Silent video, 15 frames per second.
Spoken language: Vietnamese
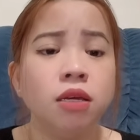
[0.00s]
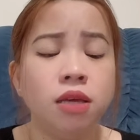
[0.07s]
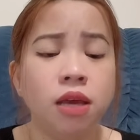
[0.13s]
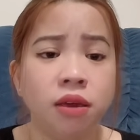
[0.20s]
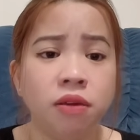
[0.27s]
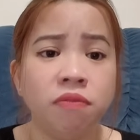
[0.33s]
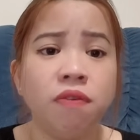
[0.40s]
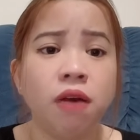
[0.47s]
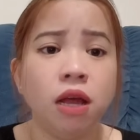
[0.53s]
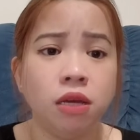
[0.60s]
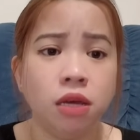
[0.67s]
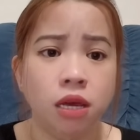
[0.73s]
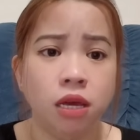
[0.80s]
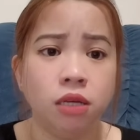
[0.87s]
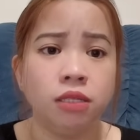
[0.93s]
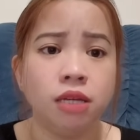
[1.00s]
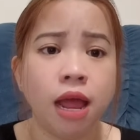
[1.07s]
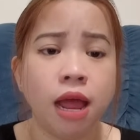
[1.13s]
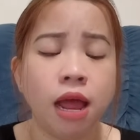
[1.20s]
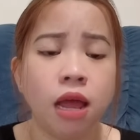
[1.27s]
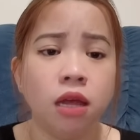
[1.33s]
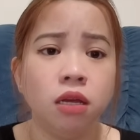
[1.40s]
chị phát hiện
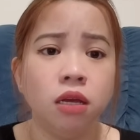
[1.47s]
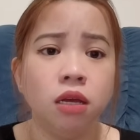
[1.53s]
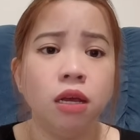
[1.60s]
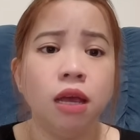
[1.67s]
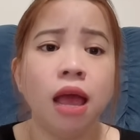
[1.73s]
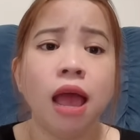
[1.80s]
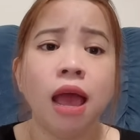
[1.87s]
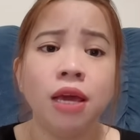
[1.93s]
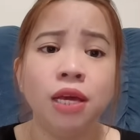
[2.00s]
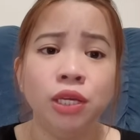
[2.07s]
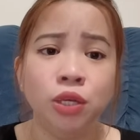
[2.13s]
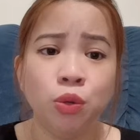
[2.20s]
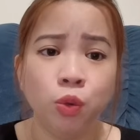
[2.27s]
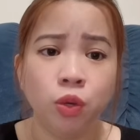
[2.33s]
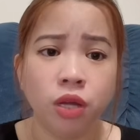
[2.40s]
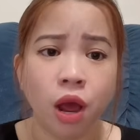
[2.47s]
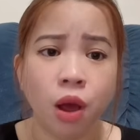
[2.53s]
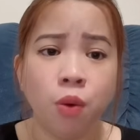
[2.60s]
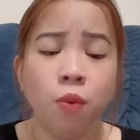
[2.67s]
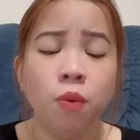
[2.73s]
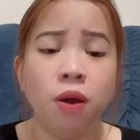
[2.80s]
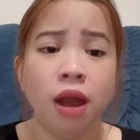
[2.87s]
ra hai chú
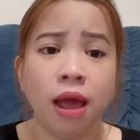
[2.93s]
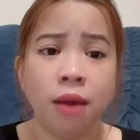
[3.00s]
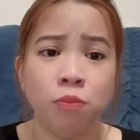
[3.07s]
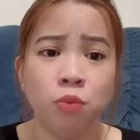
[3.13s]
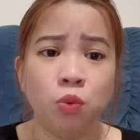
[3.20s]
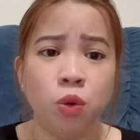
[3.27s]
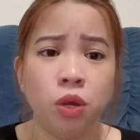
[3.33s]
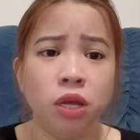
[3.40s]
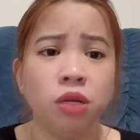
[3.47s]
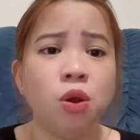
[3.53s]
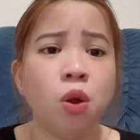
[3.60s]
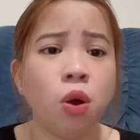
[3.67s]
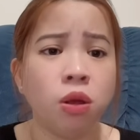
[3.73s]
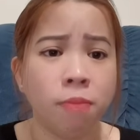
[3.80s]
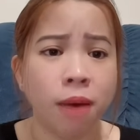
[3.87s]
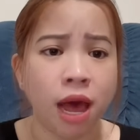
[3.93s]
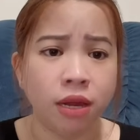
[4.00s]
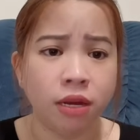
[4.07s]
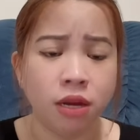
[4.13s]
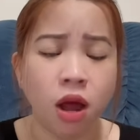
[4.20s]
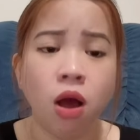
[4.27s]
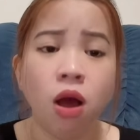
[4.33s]
cháu làm chuyện đồi
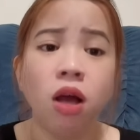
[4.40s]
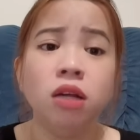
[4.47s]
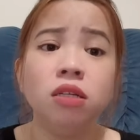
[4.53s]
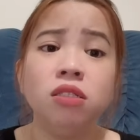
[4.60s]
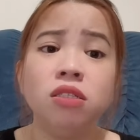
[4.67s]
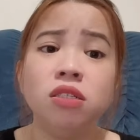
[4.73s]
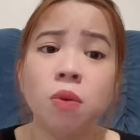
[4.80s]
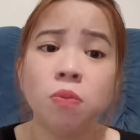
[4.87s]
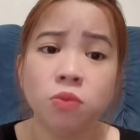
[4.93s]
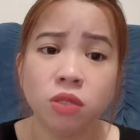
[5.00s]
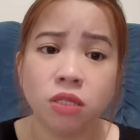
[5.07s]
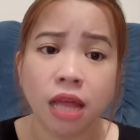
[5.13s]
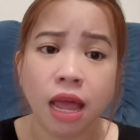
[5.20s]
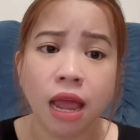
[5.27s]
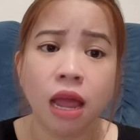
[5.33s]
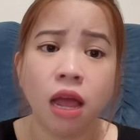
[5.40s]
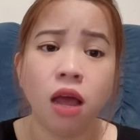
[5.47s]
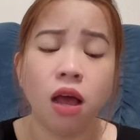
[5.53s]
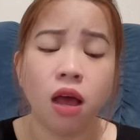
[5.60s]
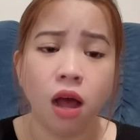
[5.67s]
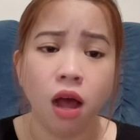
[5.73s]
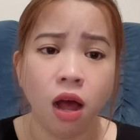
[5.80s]
bại đó trong xe
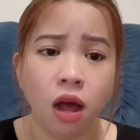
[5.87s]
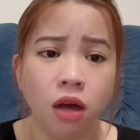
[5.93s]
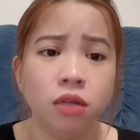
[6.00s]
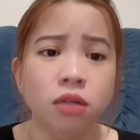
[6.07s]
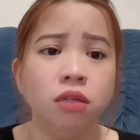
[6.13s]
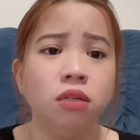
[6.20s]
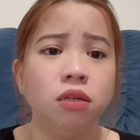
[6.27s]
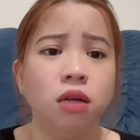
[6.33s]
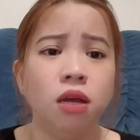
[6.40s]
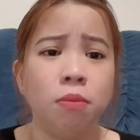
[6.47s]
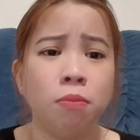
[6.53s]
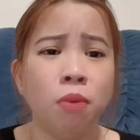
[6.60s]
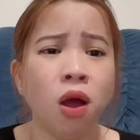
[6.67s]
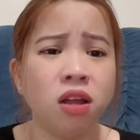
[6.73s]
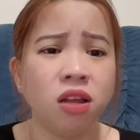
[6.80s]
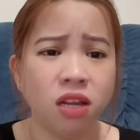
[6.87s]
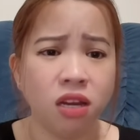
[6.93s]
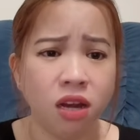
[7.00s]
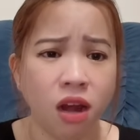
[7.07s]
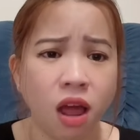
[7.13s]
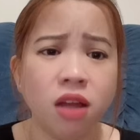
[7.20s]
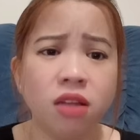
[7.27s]
ở
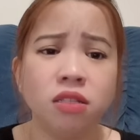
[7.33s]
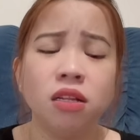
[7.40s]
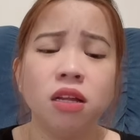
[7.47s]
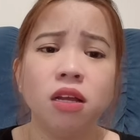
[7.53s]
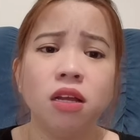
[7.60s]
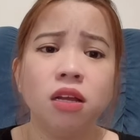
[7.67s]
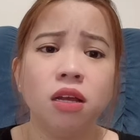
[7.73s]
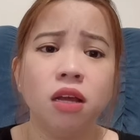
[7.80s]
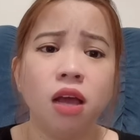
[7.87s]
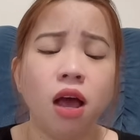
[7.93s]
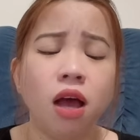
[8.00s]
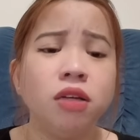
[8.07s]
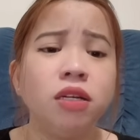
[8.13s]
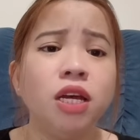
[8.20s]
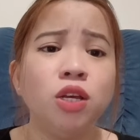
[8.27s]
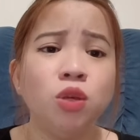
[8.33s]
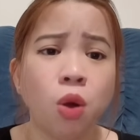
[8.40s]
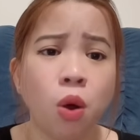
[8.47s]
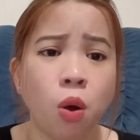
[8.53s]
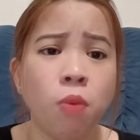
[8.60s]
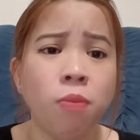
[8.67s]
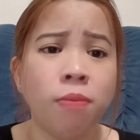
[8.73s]
parking lot ở cái
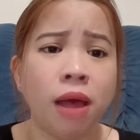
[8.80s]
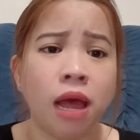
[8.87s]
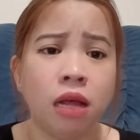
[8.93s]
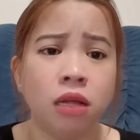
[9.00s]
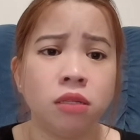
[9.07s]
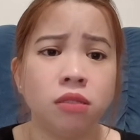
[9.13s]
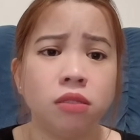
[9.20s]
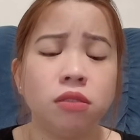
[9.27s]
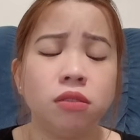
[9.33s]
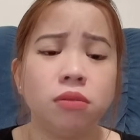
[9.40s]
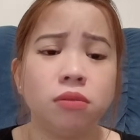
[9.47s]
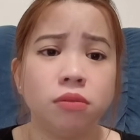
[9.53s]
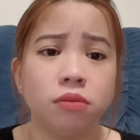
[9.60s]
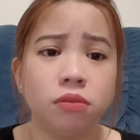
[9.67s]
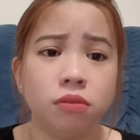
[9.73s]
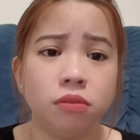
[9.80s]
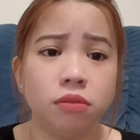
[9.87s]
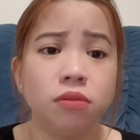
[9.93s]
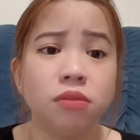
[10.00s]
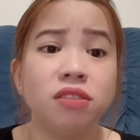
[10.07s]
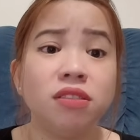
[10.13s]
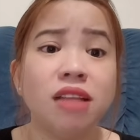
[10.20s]
chỗ mà
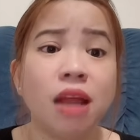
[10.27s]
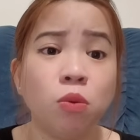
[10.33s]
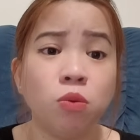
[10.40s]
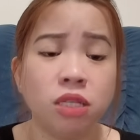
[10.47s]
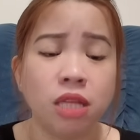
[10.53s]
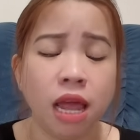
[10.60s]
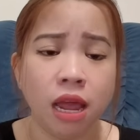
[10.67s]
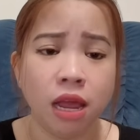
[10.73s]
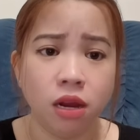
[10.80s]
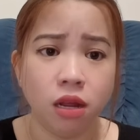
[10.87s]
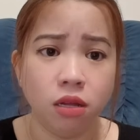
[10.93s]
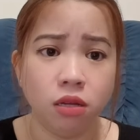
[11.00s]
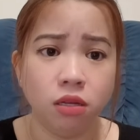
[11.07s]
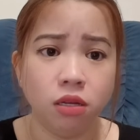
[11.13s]
đậu xe đó